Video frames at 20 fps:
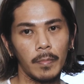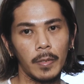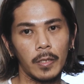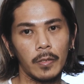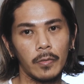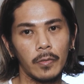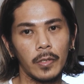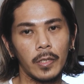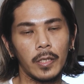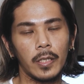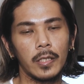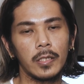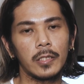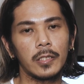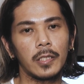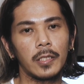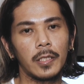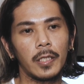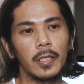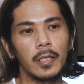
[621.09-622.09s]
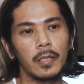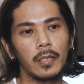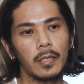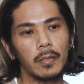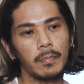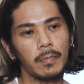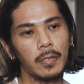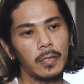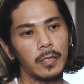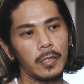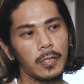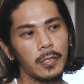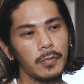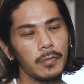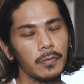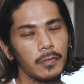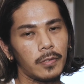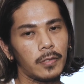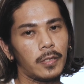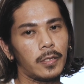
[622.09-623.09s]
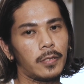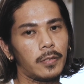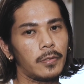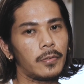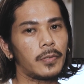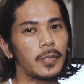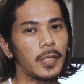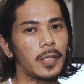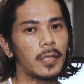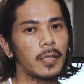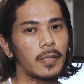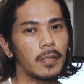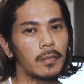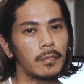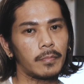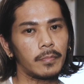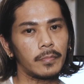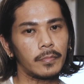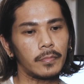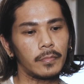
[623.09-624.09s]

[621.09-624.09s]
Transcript: まあこんな感じでねやっぱりいるんですよねうん